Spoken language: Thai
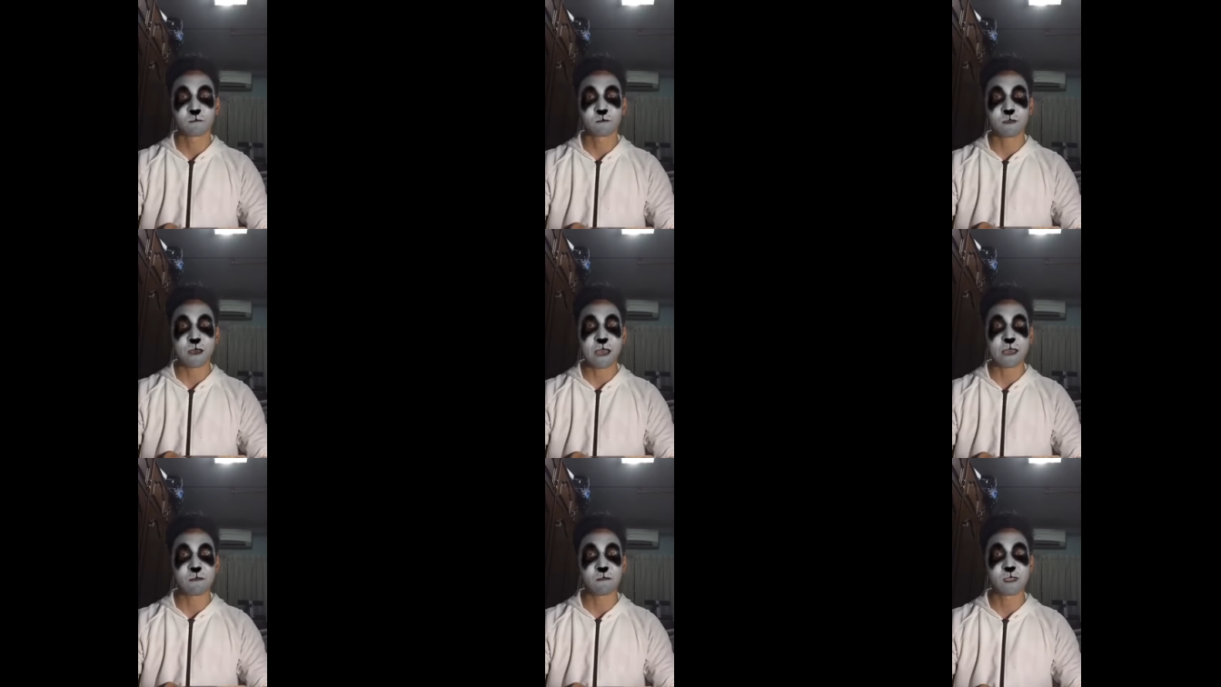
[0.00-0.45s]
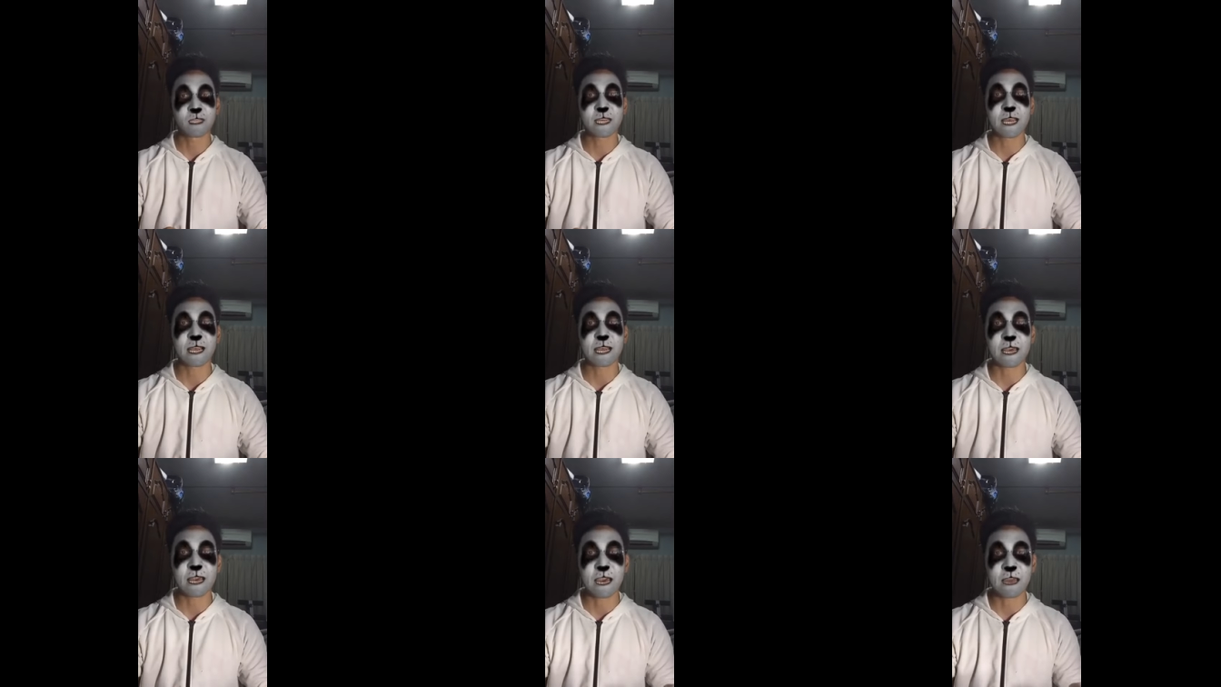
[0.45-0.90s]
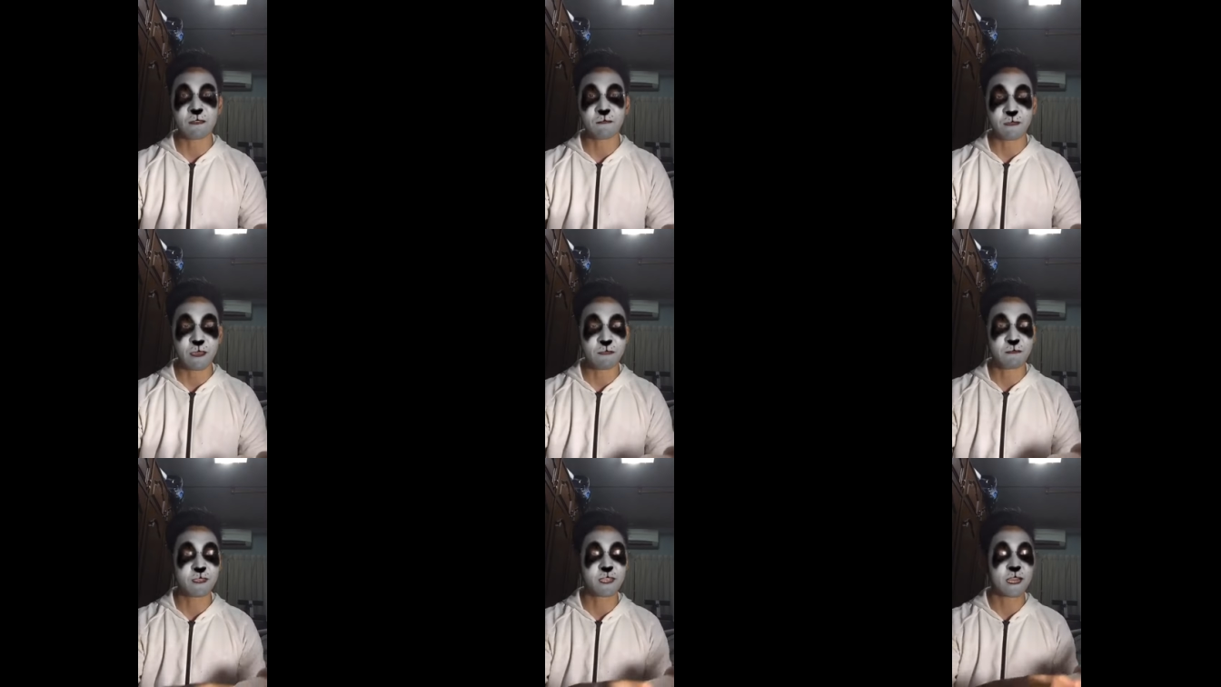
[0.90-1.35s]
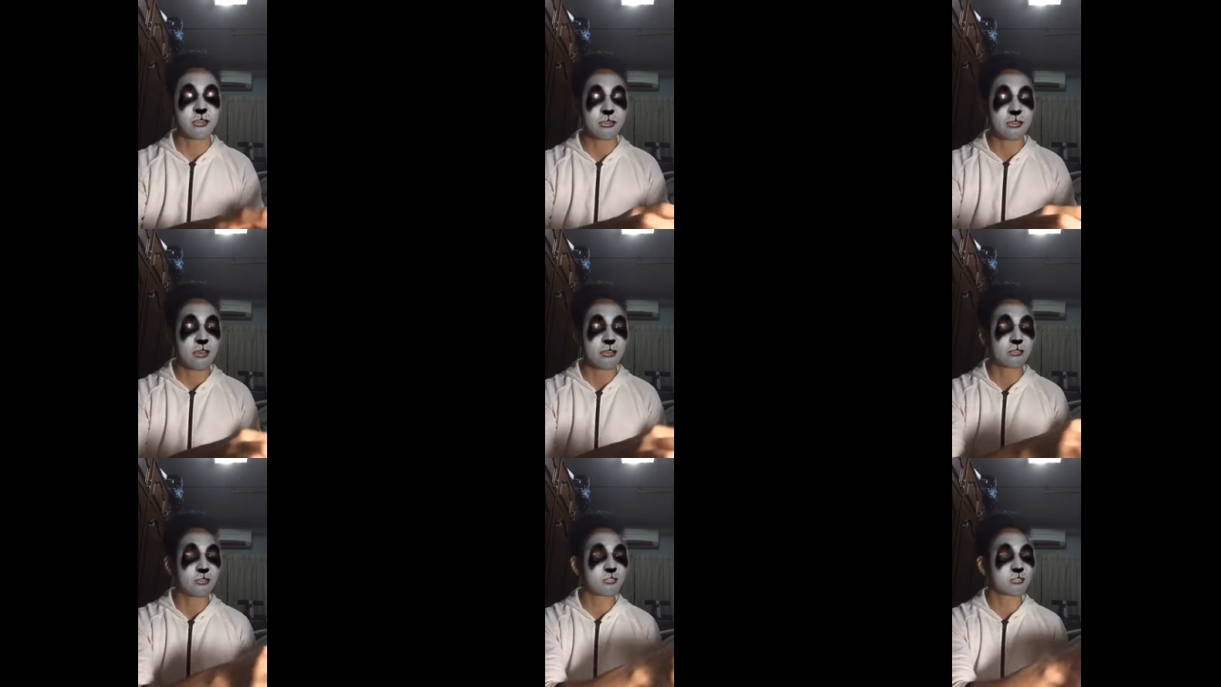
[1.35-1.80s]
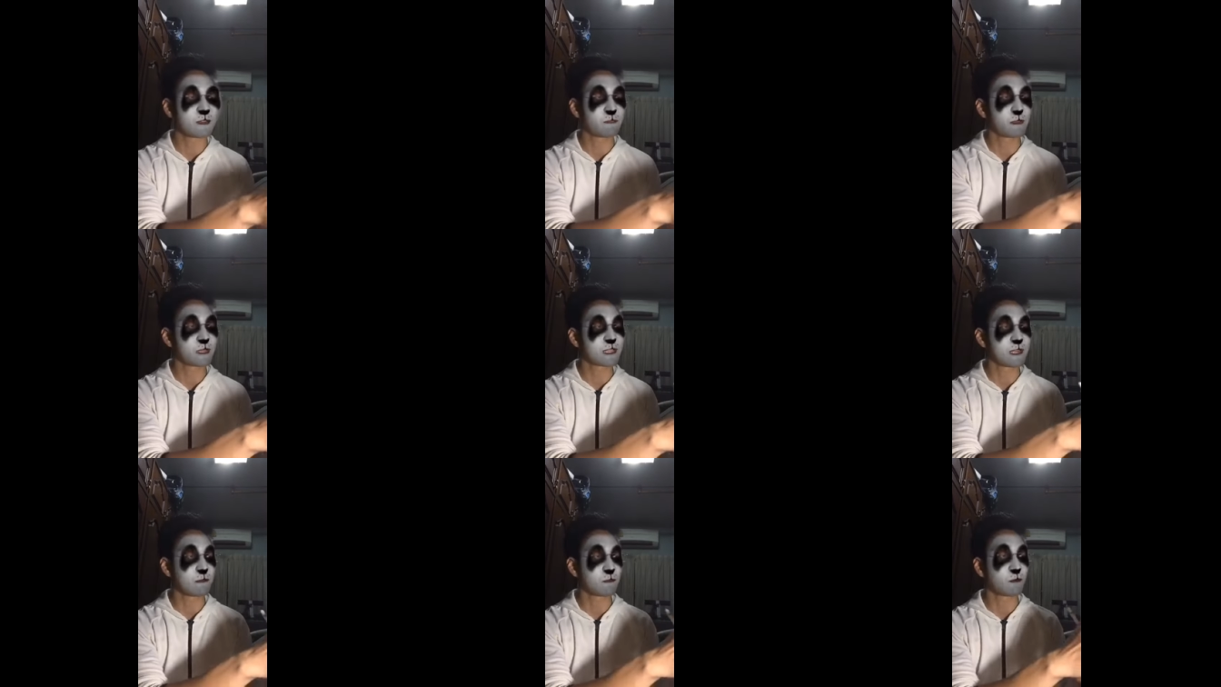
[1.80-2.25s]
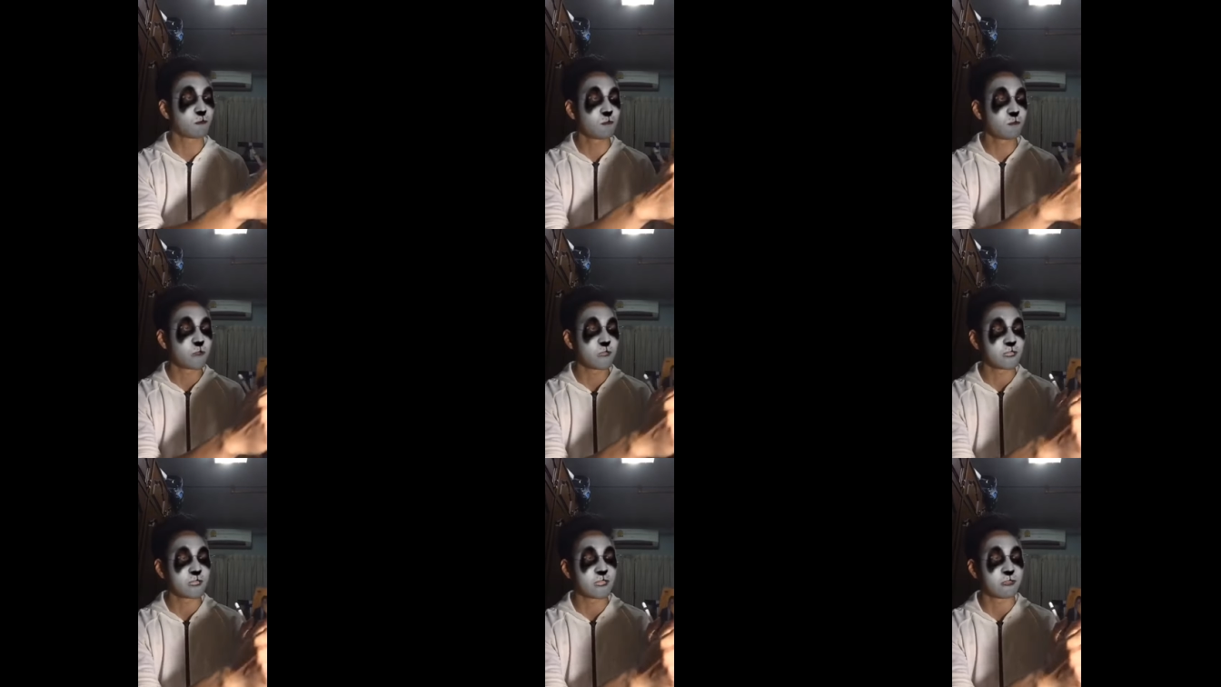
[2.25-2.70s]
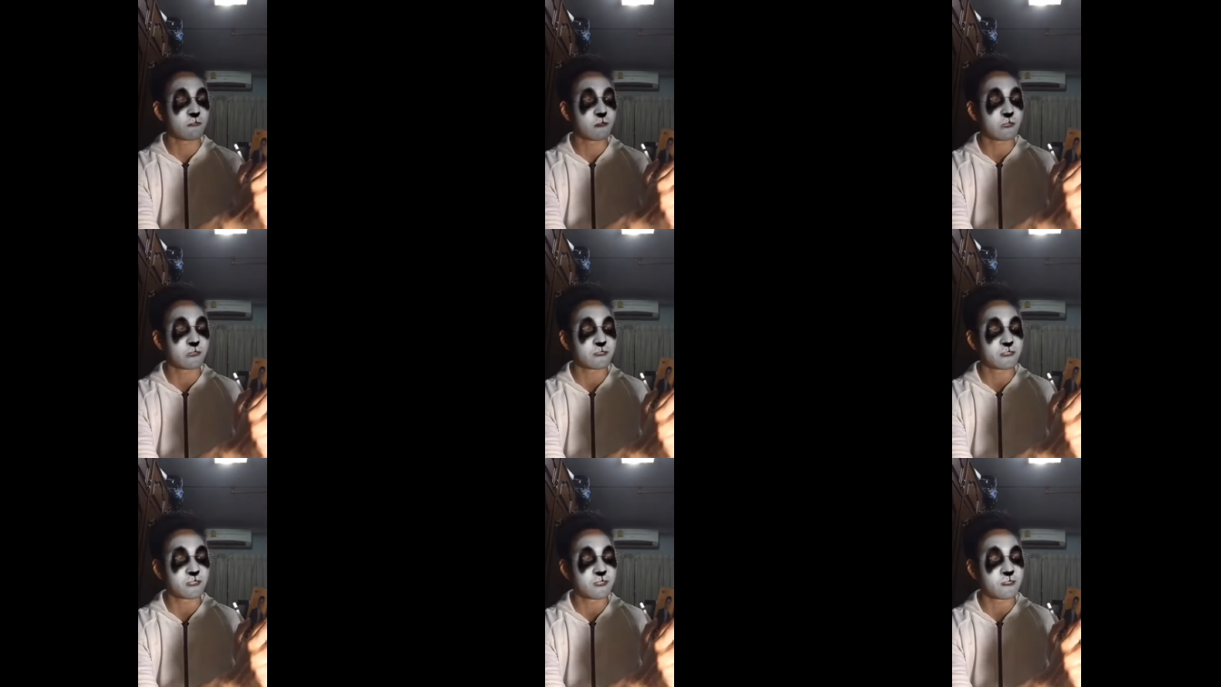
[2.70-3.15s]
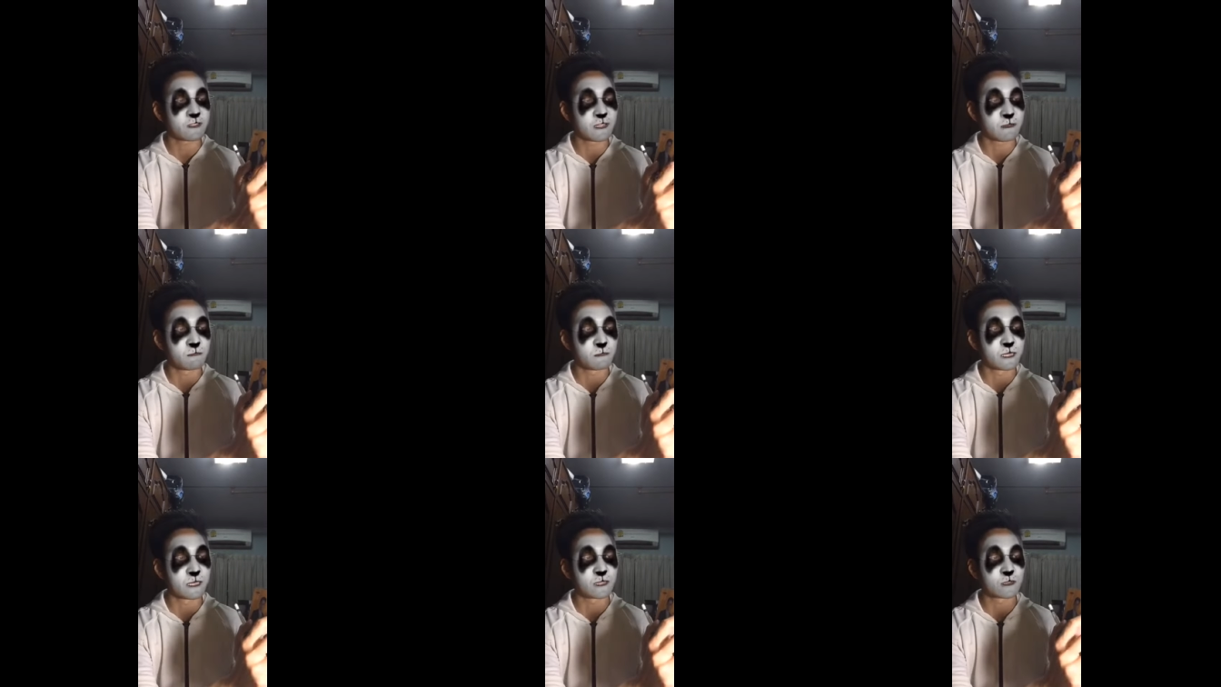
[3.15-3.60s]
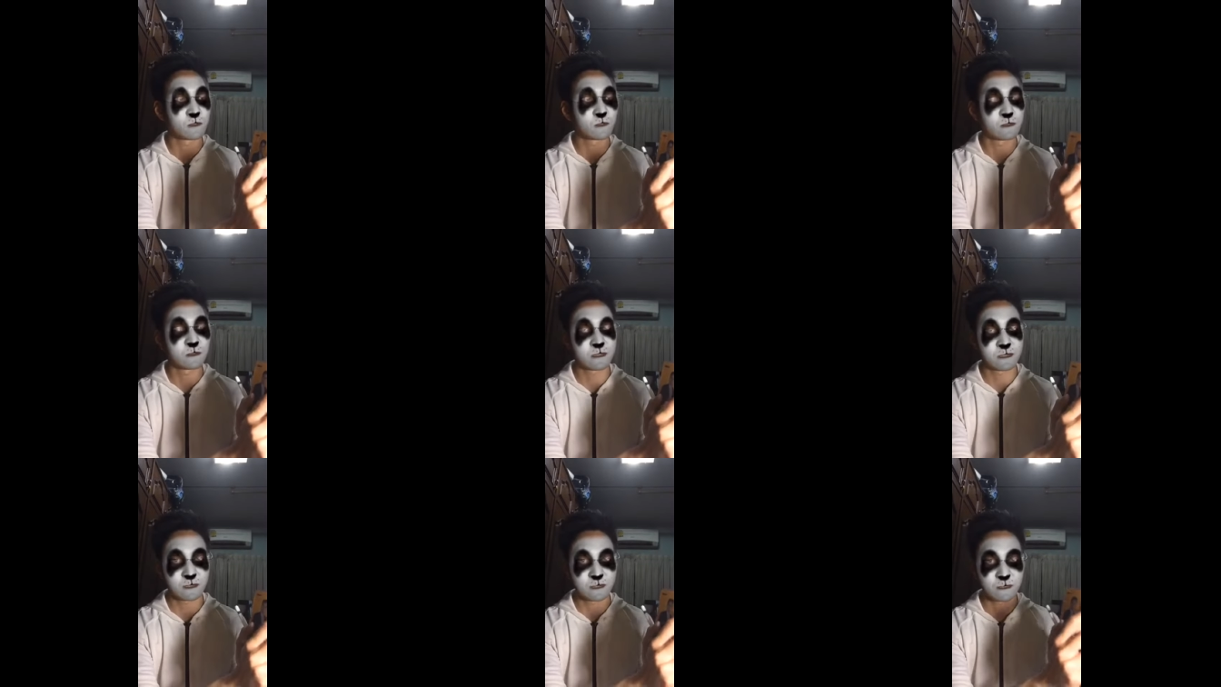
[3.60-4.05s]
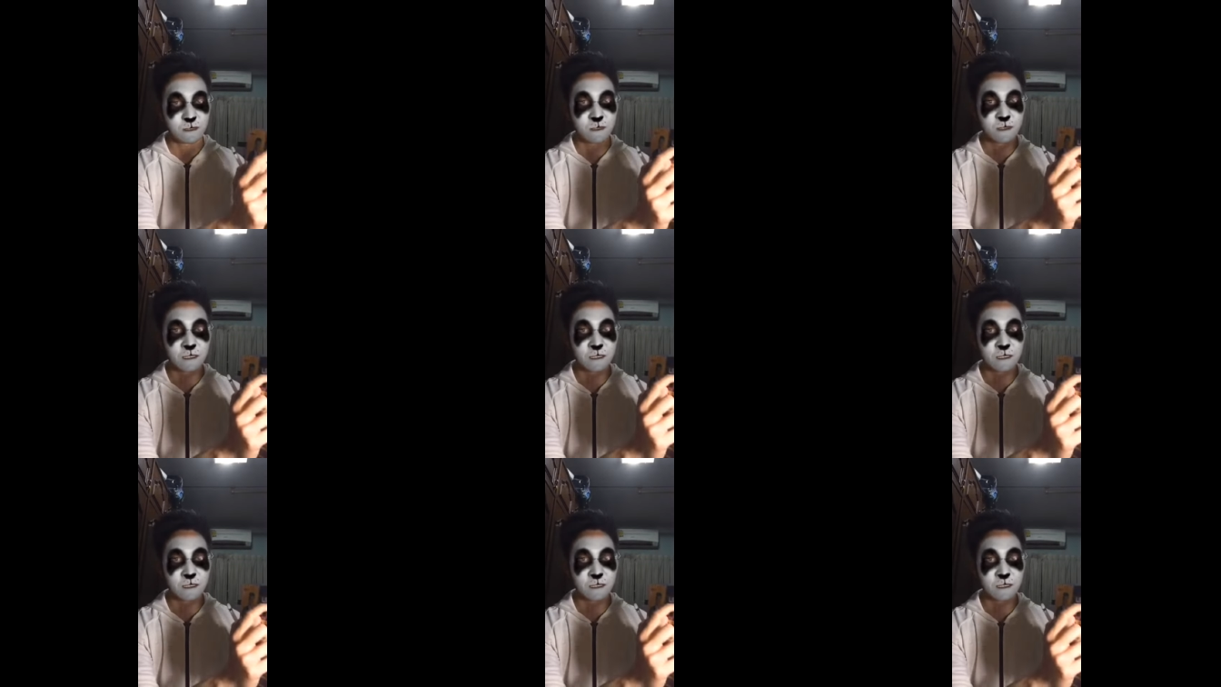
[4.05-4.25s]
ฝ่ายวิชาการ ฝ่ายวิชาการก็จะไปจับคู่อีกทีว่าซีเรียลนัมเบอร์ห